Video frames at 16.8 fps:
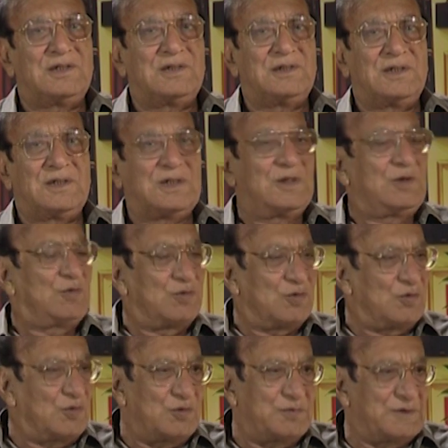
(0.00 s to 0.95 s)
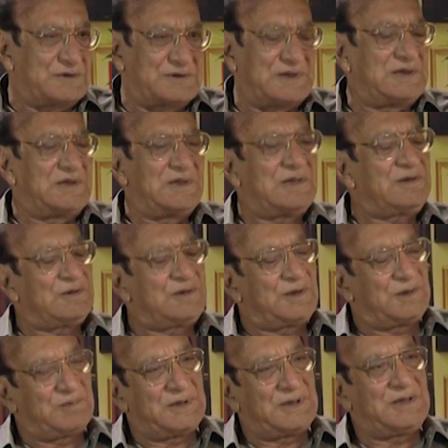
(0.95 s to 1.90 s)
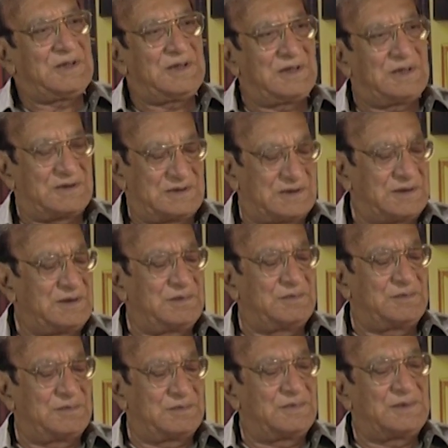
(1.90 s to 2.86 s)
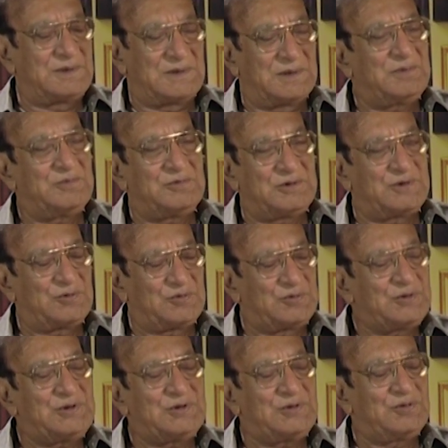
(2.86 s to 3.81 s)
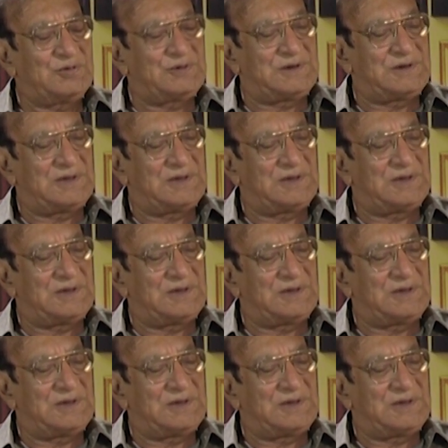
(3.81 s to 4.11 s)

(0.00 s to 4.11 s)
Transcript: अगर लोगों को पसंद है तो ये मेरे लिए अच्छी मतलब मुझे खुशी होती